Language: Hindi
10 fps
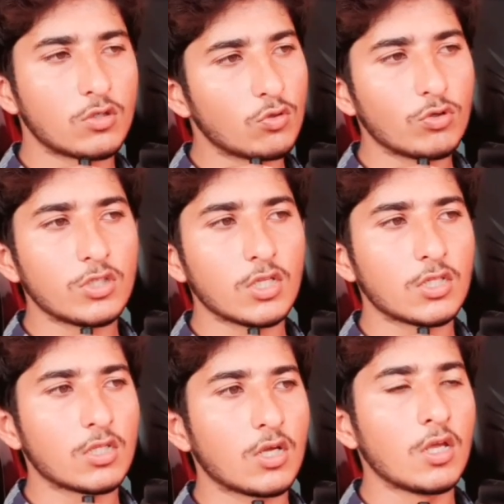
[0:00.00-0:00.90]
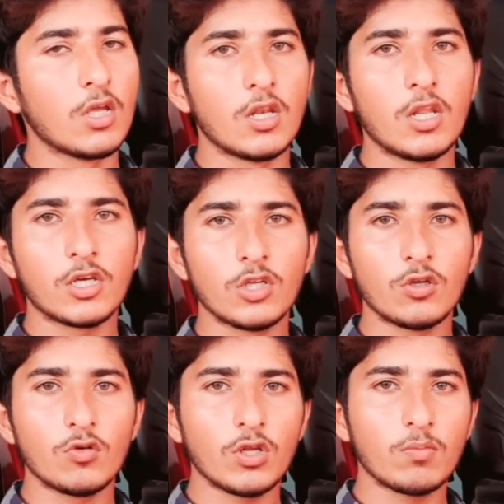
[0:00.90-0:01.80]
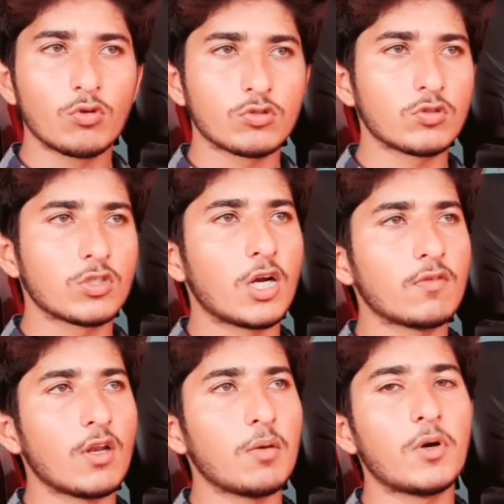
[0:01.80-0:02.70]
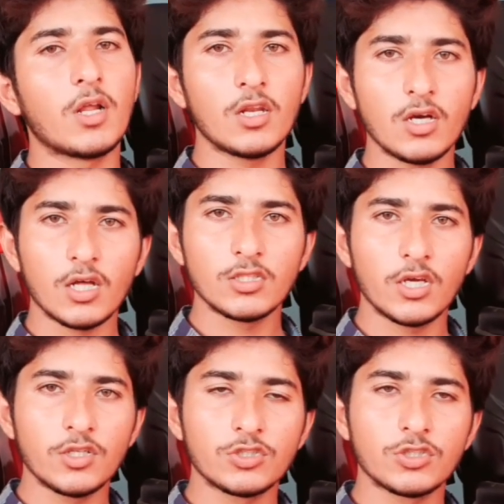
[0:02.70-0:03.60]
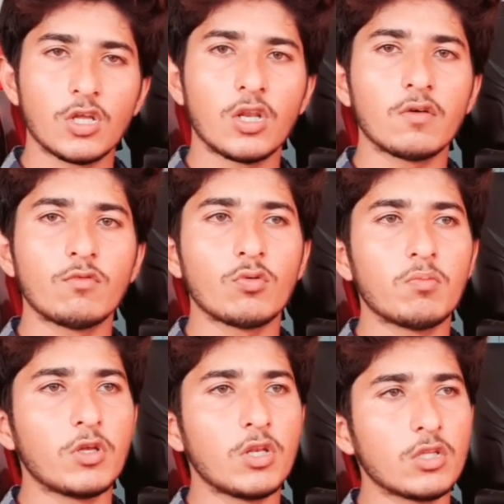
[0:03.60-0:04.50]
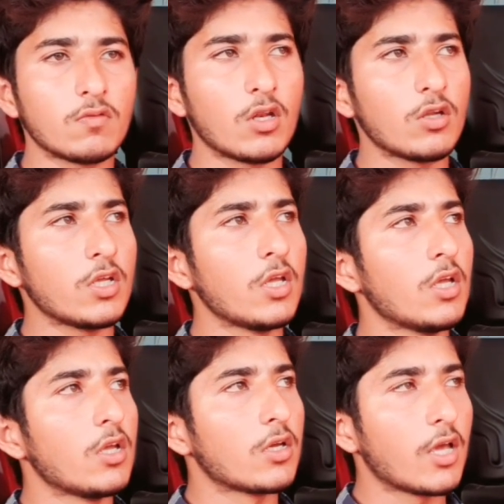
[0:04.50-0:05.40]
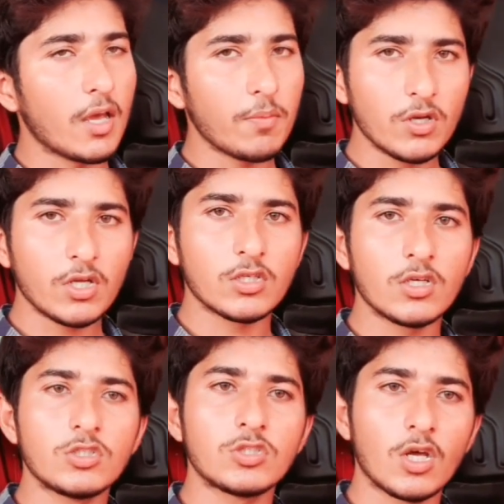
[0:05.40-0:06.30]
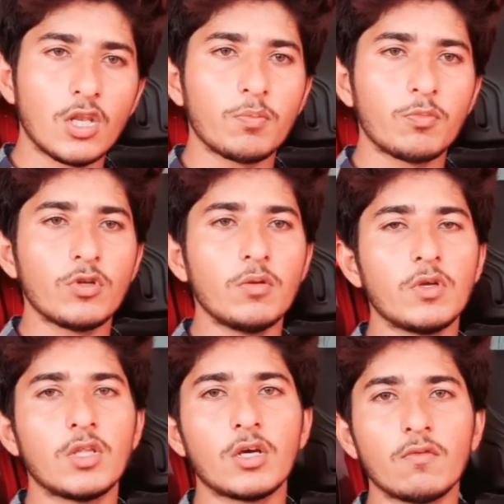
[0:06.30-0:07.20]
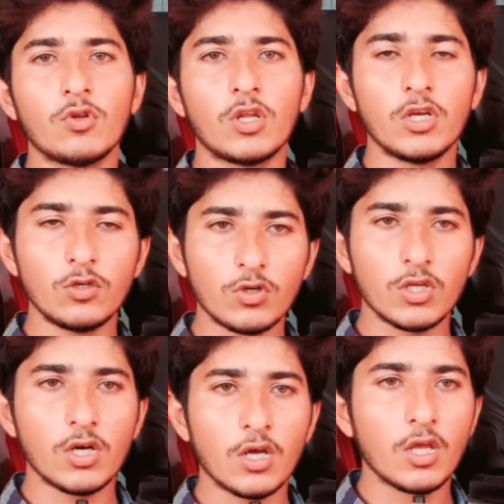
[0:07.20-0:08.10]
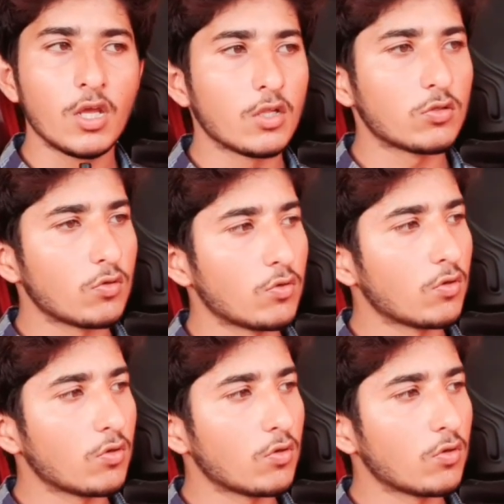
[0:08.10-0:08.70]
टूट जाता था लेकिन इन्होंने अब 260 वाला बड़ा लगा दिया इन वो मिलत वाले कह भी रहे थे कि इन पूरी उम्मीद है कि वो नहीं टूटेगा तो